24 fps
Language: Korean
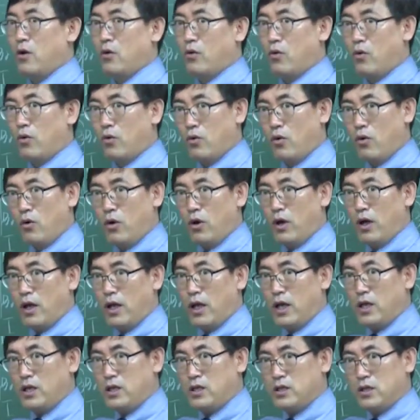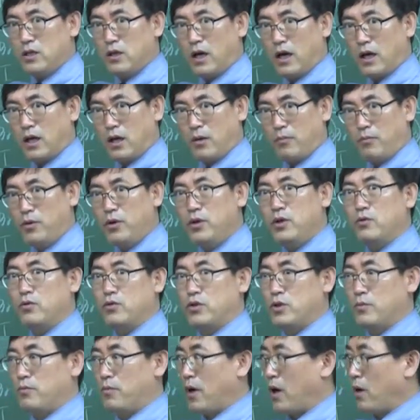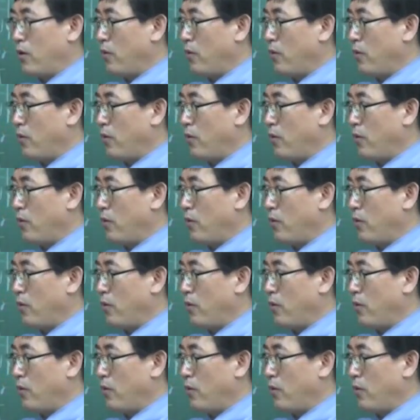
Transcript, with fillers: 고로 H를 하나 버리고 싶어